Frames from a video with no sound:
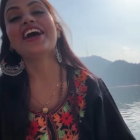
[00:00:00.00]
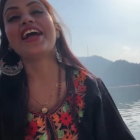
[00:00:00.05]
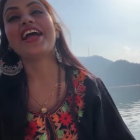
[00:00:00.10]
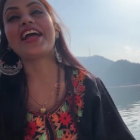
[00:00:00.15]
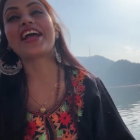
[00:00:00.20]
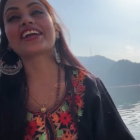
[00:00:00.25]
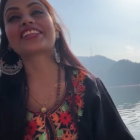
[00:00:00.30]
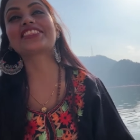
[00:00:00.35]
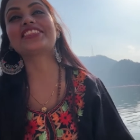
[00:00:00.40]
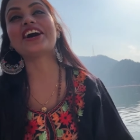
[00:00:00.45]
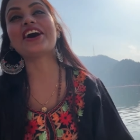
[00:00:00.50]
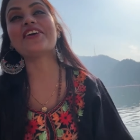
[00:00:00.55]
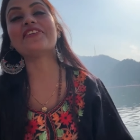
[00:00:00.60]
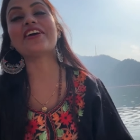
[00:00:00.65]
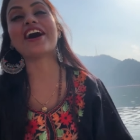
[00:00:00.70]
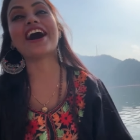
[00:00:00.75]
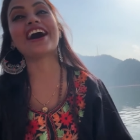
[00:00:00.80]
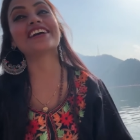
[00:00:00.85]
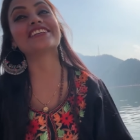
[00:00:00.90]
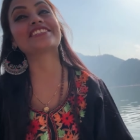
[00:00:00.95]
एकदम
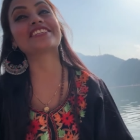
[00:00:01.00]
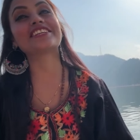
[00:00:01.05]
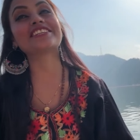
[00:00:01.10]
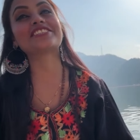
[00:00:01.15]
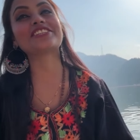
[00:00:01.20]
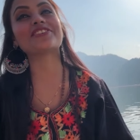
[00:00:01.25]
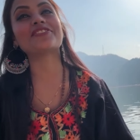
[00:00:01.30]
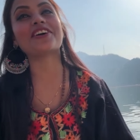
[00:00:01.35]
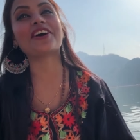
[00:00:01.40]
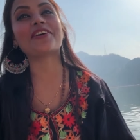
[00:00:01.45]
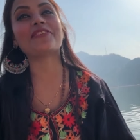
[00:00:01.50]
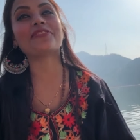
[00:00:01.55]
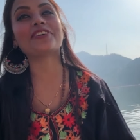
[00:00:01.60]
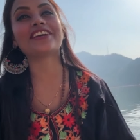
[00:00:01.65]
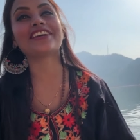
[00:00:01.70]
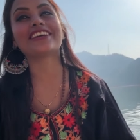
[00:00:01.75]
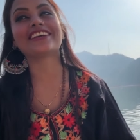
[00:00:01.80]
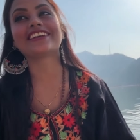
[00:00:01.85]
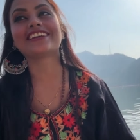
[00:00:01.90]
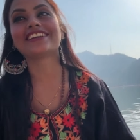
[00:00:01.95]
हाजिर जवाबी
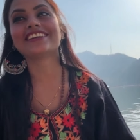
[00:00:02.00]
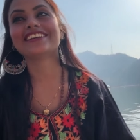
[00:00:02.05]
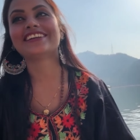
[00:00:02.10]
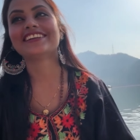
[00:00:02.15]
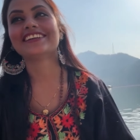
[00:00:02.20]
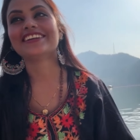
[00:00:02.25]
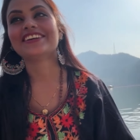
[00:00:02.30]
हाँ।